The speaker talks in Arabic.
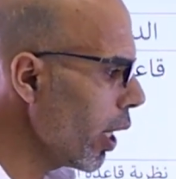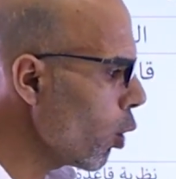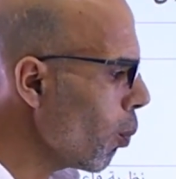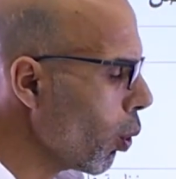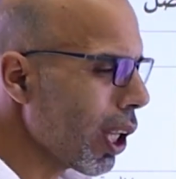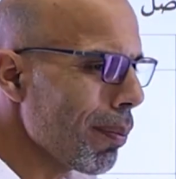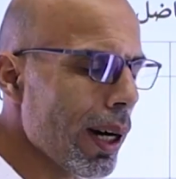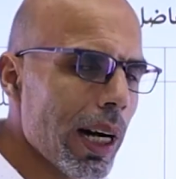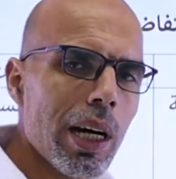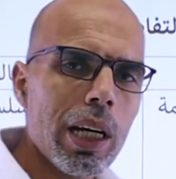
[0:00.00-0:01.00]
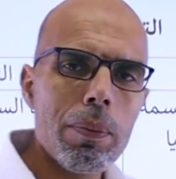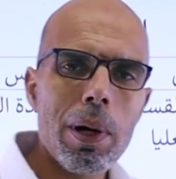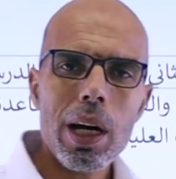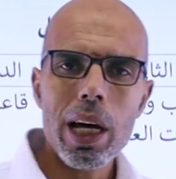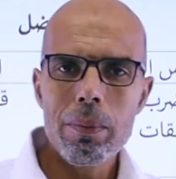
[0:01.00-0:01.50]
لأنه معظمها
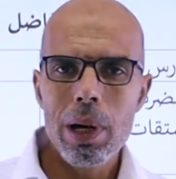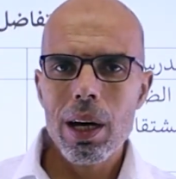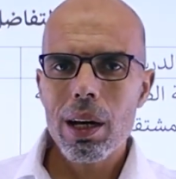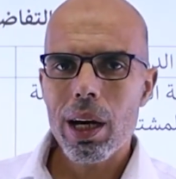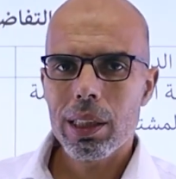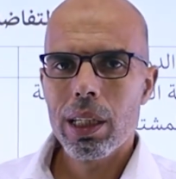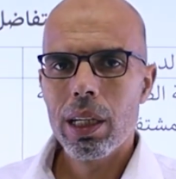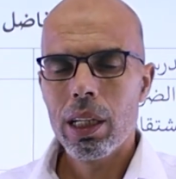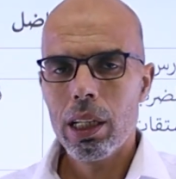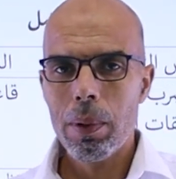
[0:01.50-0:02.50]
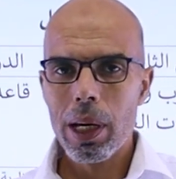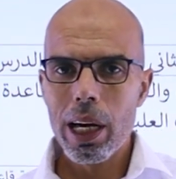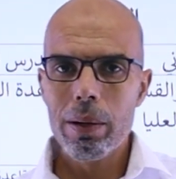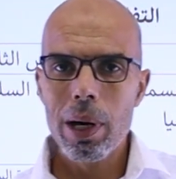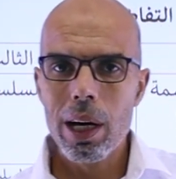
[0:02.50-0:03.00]
عبارة عن مهارات عبارة عن